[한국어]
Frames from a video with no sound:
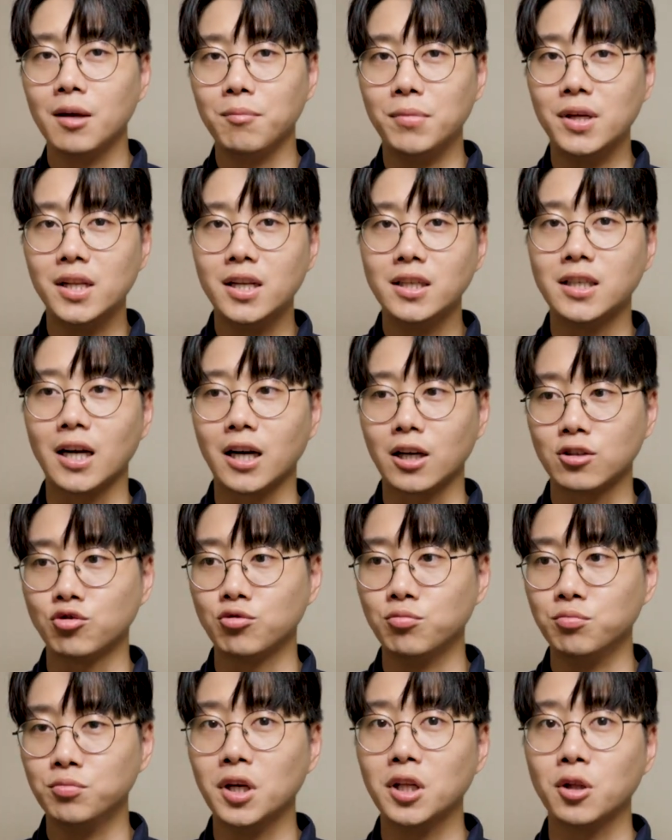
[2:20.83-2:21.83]
미리 제가
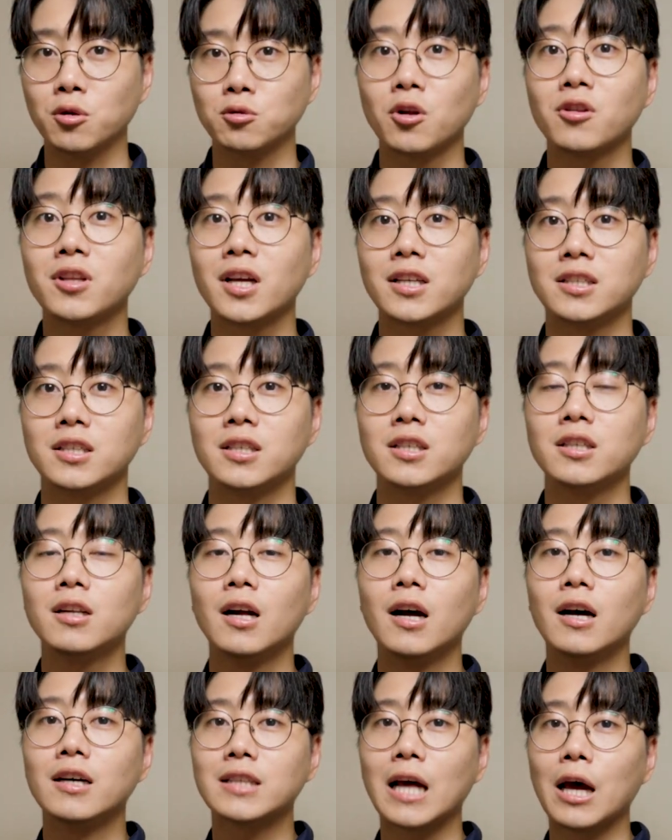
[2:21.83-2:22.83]
준비해 놓은
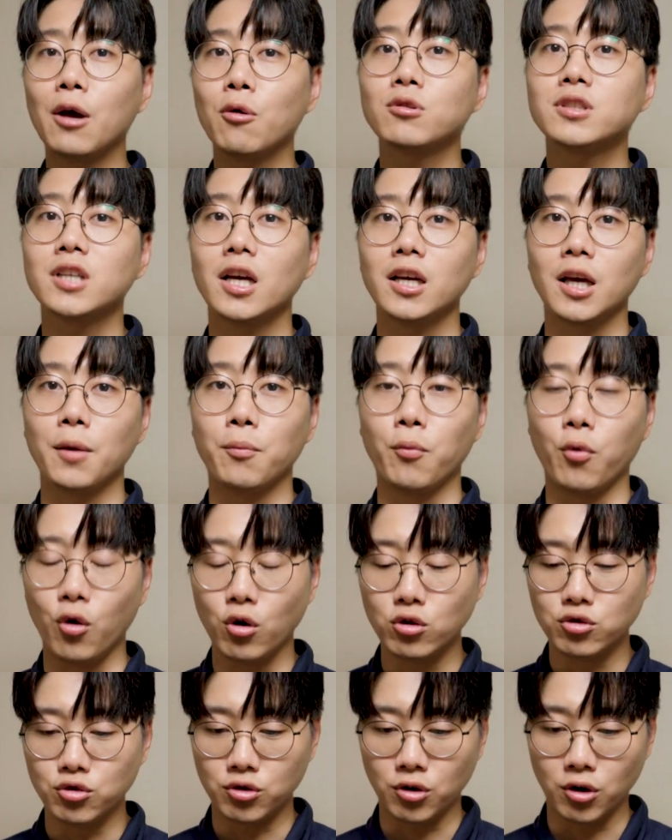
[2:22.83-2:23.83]
선택지를 사용자에게
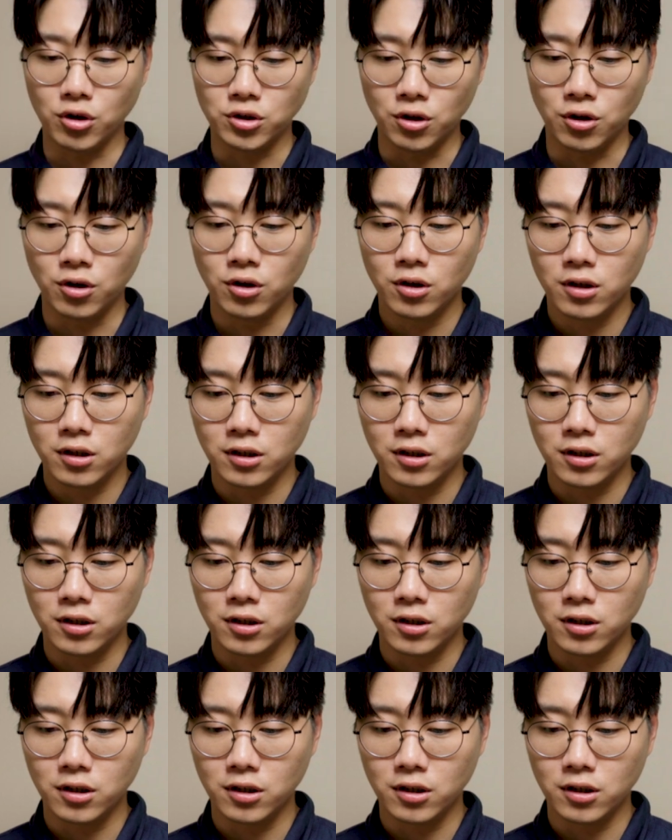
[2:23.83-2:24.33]
보여주는 거죠.